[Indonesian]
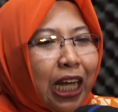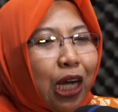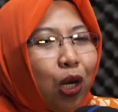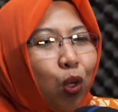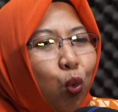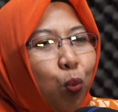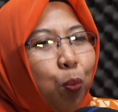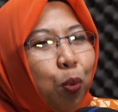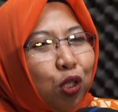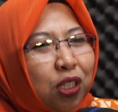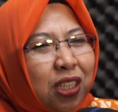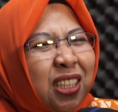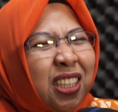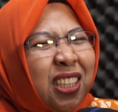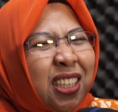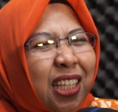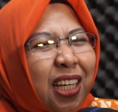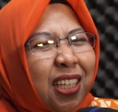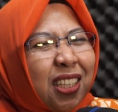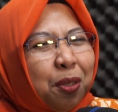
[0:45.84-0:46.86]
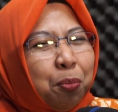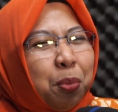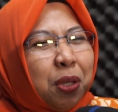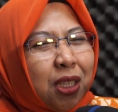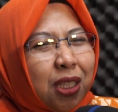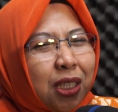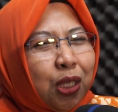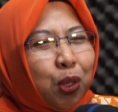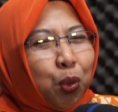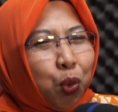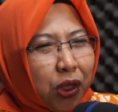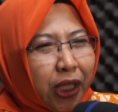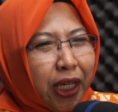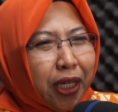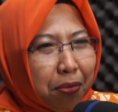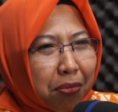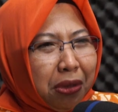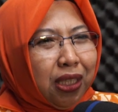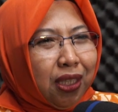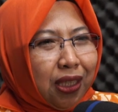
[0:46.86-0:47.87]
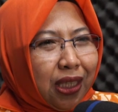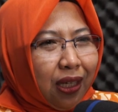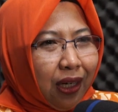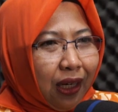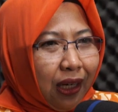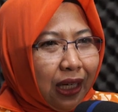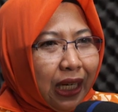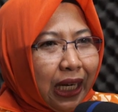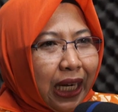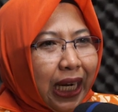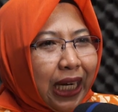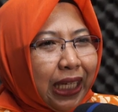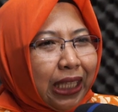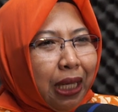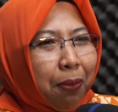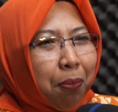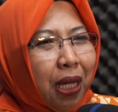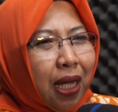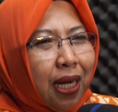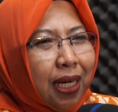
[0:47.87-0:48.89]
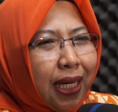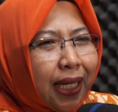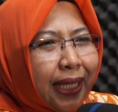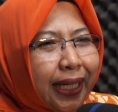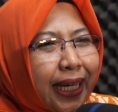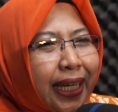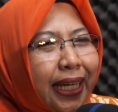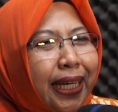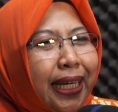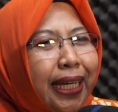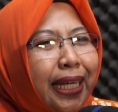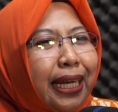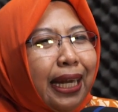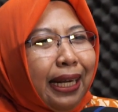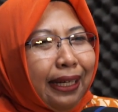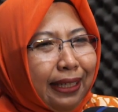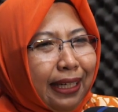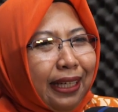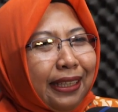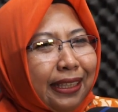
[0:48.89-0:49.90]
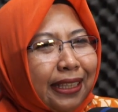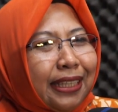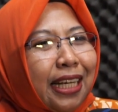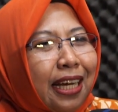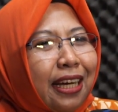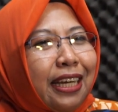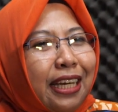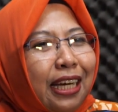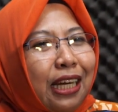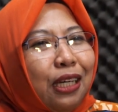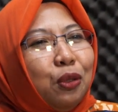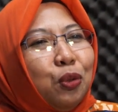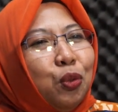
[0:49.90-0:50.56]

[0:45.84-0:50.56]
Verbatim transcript: tahu posisi saya seperti itu, saya minder. Tapi ada keinginan dari saya